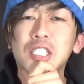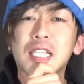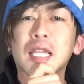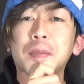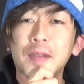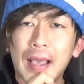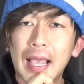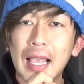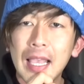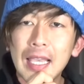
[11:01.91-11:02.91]
イザナミは
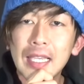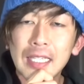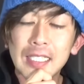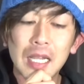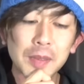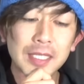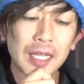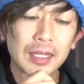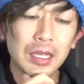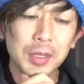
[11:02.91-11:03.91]
イザナミ
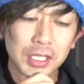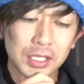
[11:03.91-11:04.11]
3体目